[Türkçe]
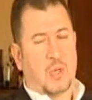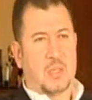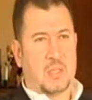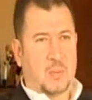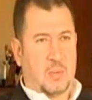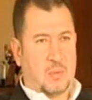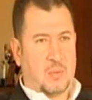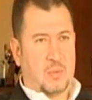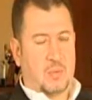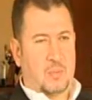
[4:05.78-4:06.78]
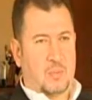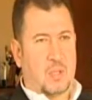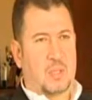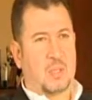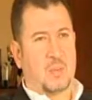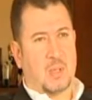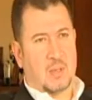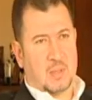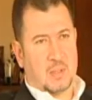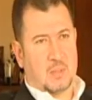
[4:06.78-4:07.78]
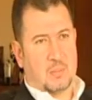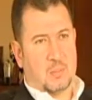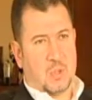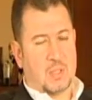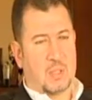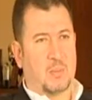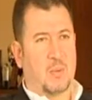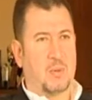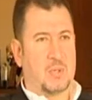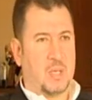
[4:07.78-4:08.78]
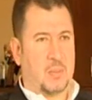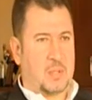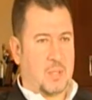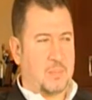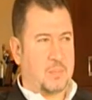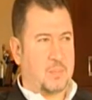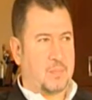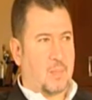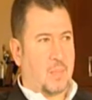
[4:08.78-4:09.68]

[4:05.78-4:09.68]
Mühendis gibi düşünürüm, mühendis gibi davranırım, mühendis gibi ölçer biçerim.